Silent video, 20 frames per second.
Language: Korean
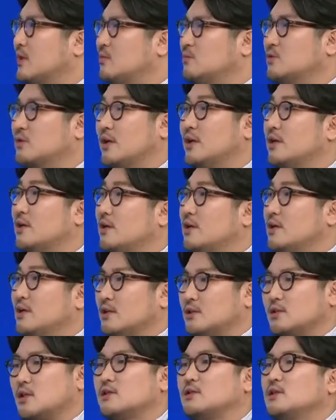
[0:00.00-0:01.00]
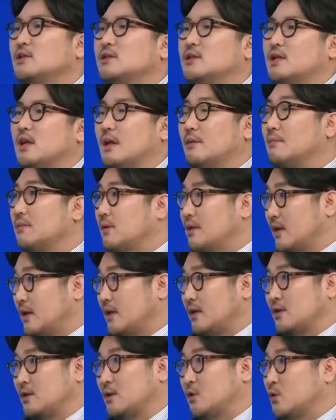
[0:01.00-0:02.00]
때문에 청년들이
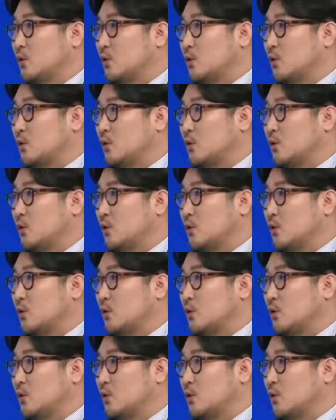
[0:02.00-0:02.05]
함께 이제